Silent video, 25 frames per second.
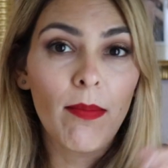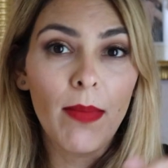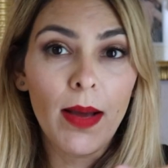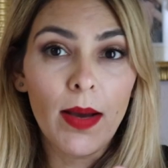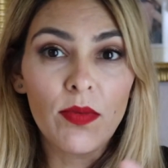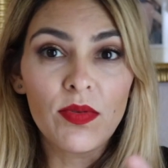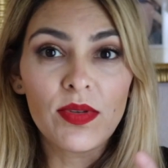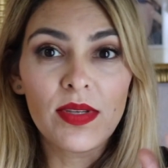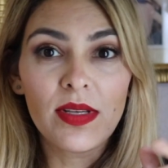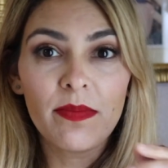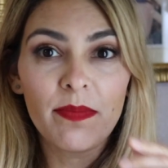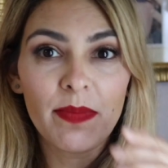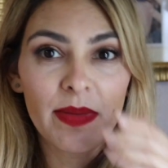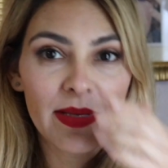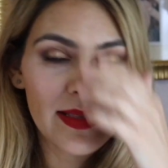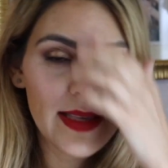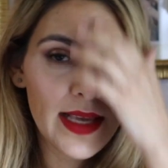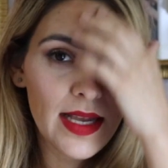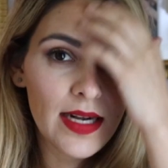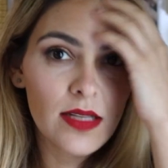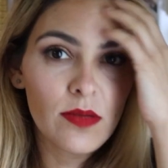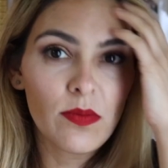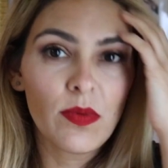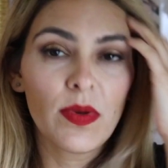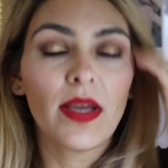Vamos a
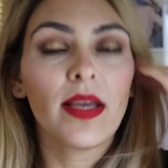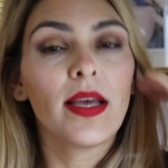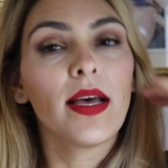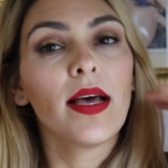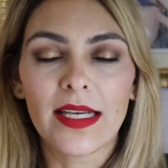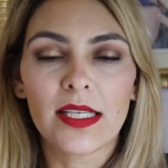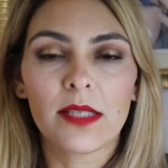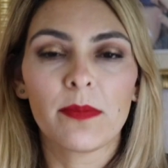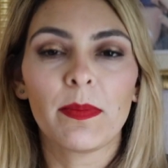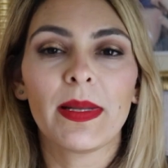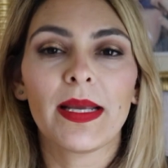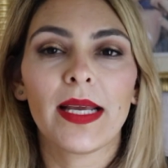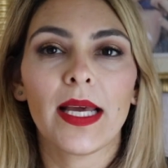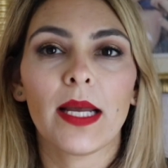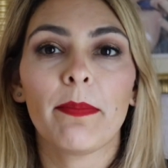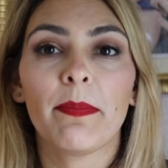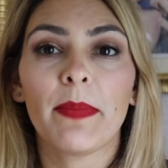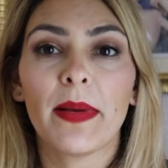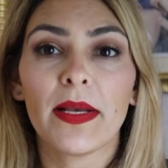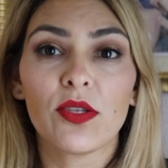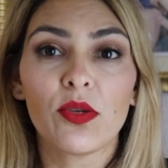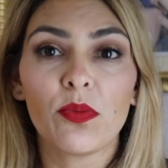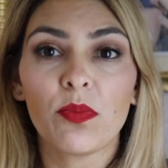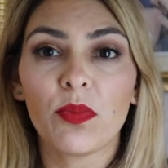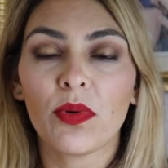empezar, les voy a explicar
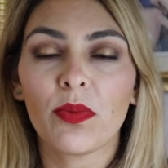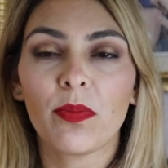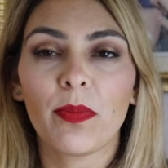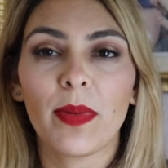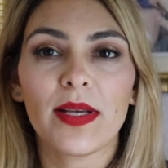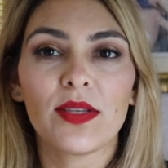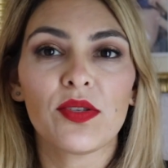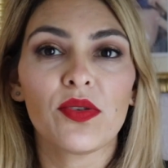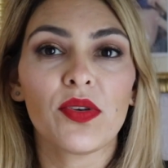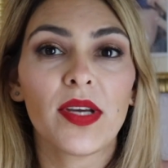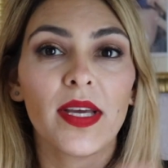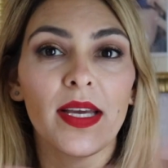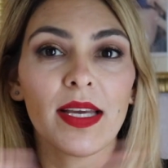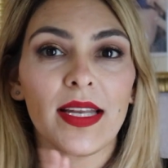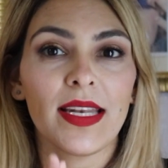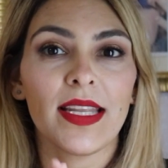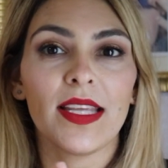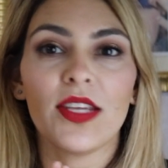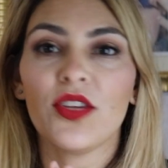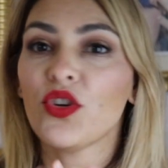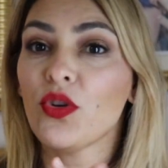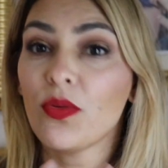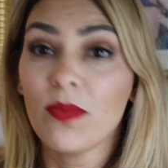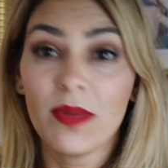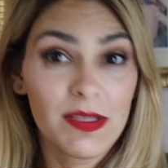paso por paso que
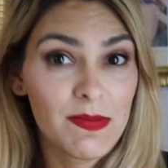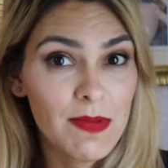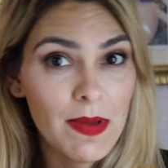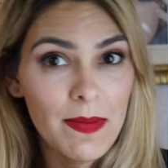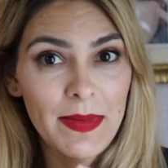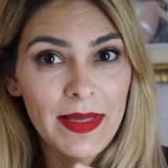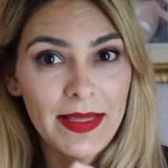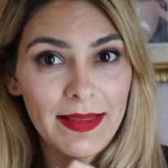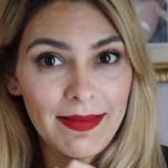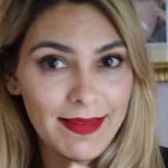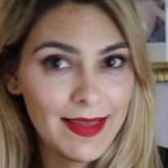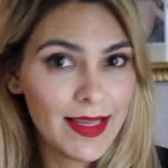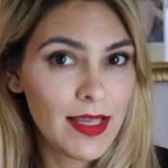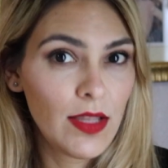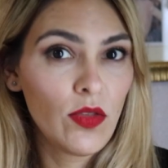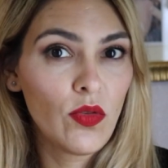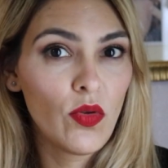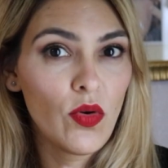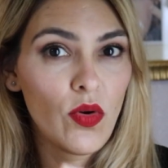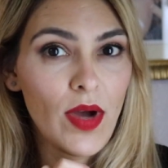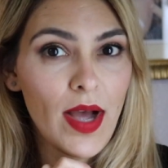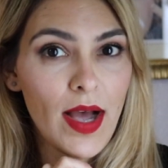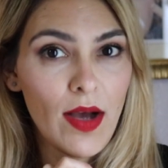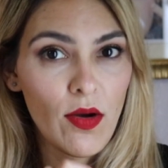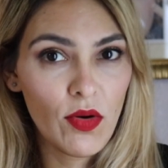ni yo misma me
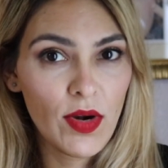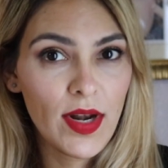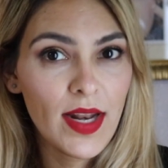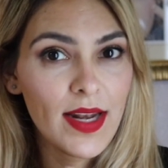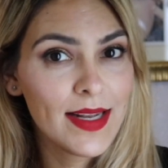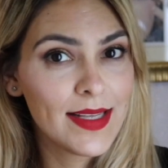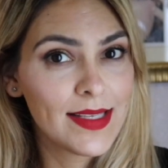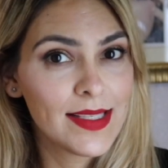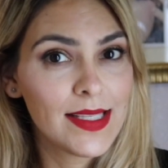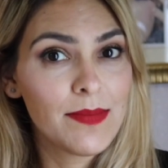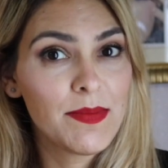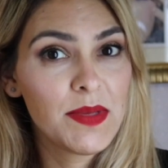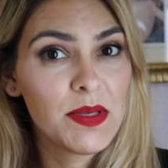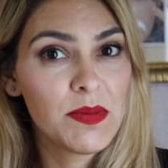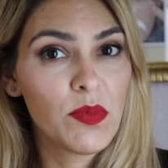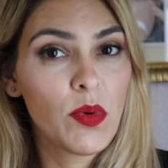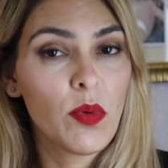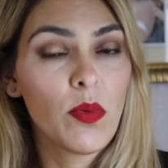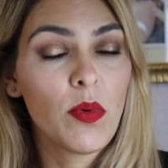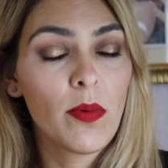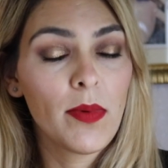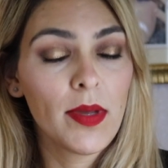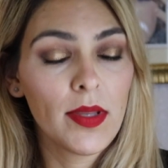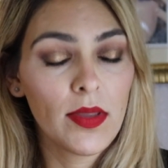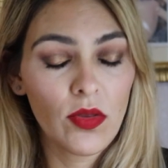entiendo ahora en este mismo
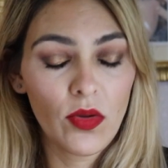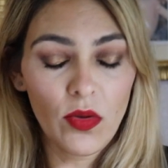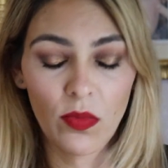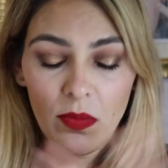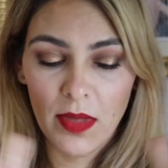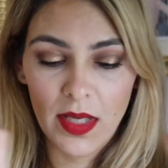momento.